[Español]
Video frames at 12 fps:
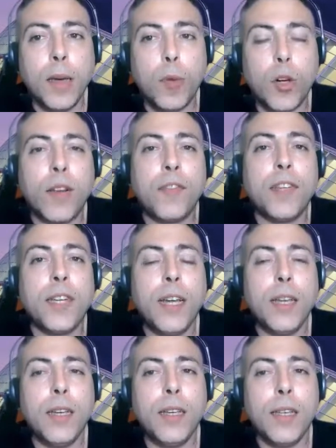Porque al
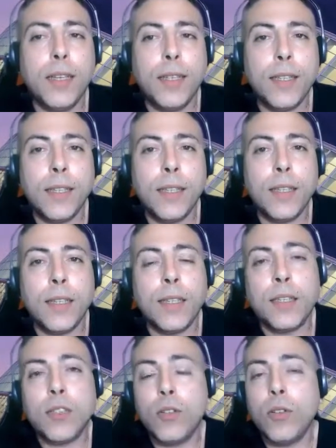final
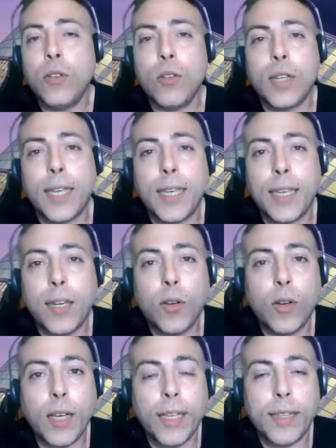esto lo que,
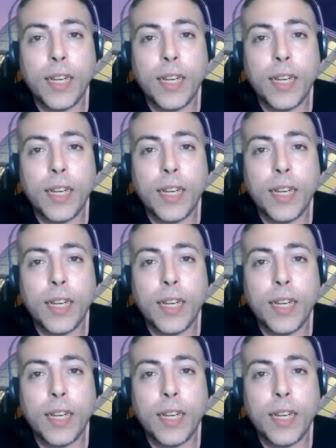lo que